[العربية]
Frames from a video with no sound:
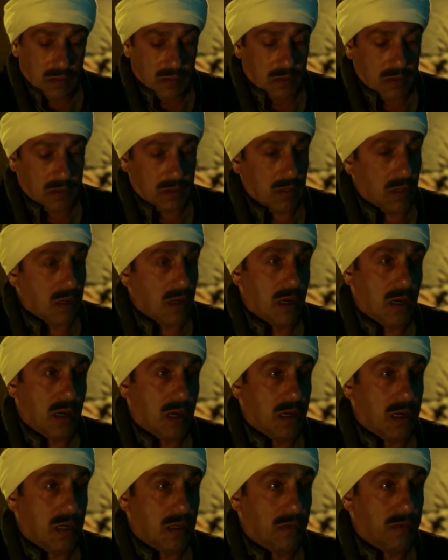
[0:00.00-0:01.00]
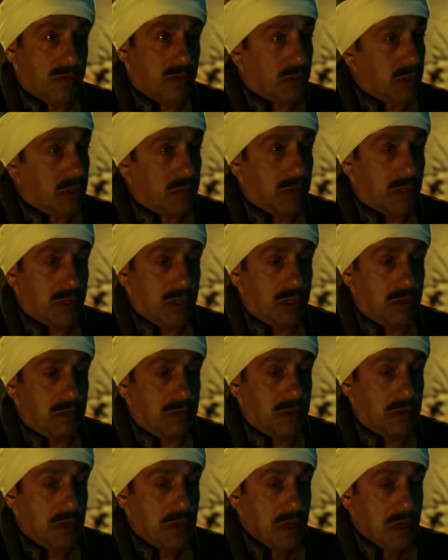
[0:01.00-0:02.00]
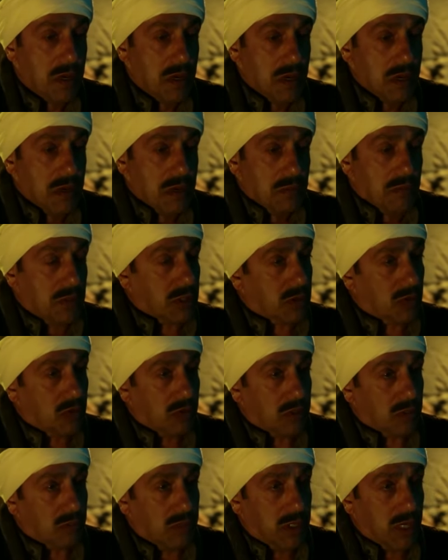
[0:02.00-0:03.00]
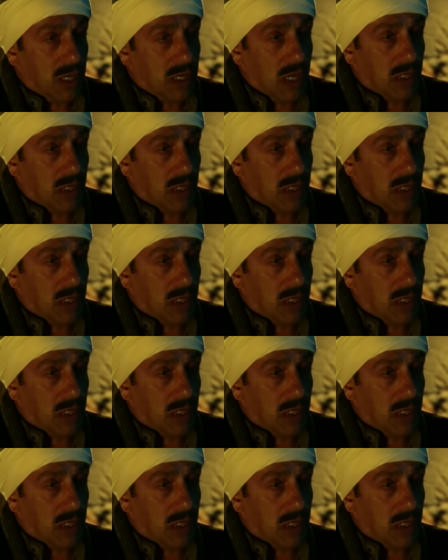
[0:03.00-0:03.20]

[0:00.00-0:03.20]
الصراحه عارف اكيد بخيب بس اقسم بالله